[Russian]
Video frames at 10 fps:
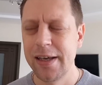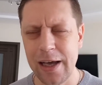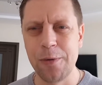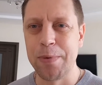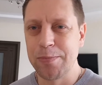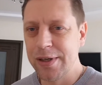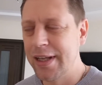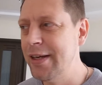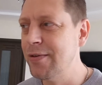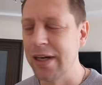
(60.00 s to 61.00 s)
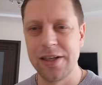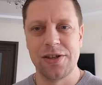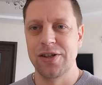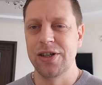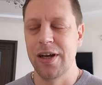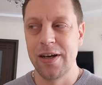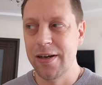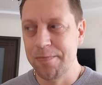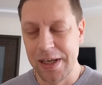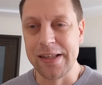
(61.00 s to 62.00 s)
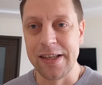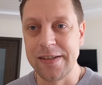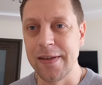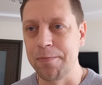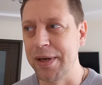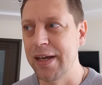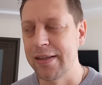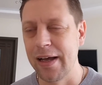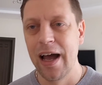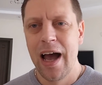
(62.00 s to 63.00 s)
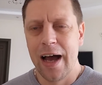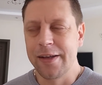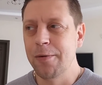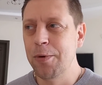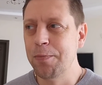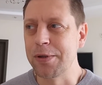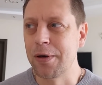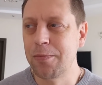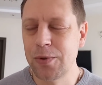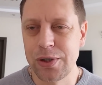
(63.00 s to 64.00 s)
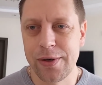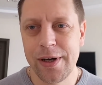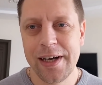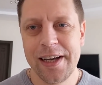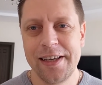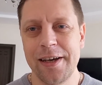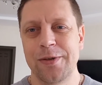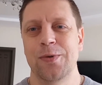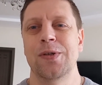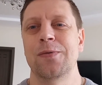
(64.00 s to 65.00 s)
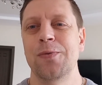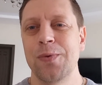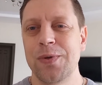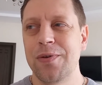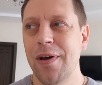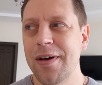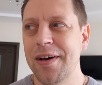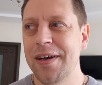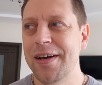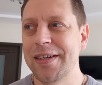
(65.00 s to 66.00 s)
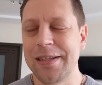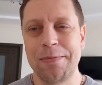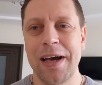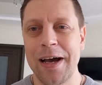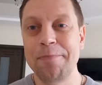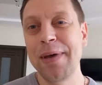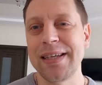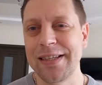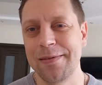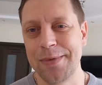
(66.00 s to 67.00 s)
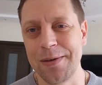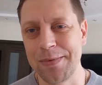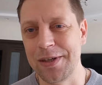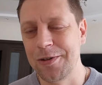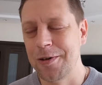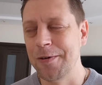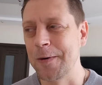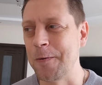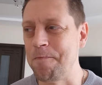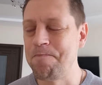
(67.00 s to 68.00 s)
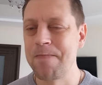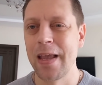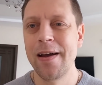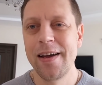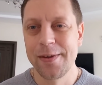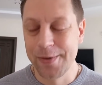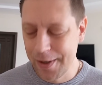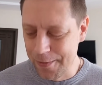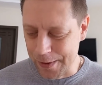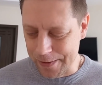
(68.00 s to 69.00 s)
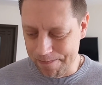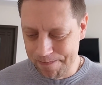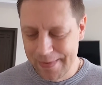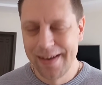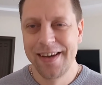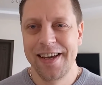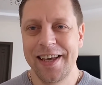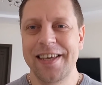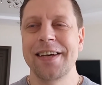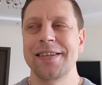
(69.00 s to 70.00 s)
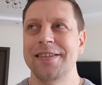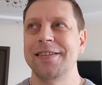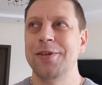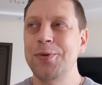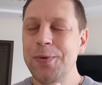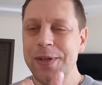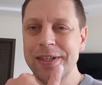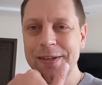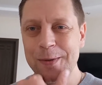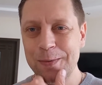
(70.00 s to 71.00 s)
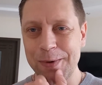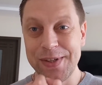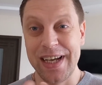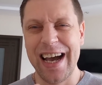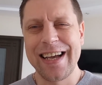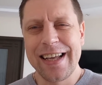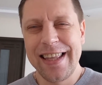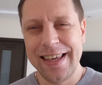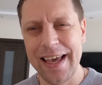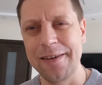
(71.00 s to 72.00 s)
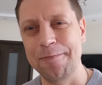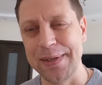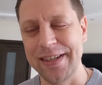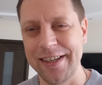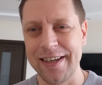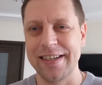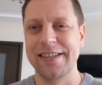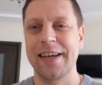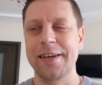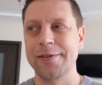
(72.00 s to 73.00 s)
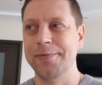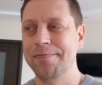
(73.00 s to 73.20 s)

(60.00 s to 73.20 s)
Я ее поблагодарил, конечно же, а, мне это действительно приятно. А не люблю, потому что я чувствую а, себя обязанным чем-то человеку. Ну так вот, я сижу и задумался, а когда я ей в последний раз дарил?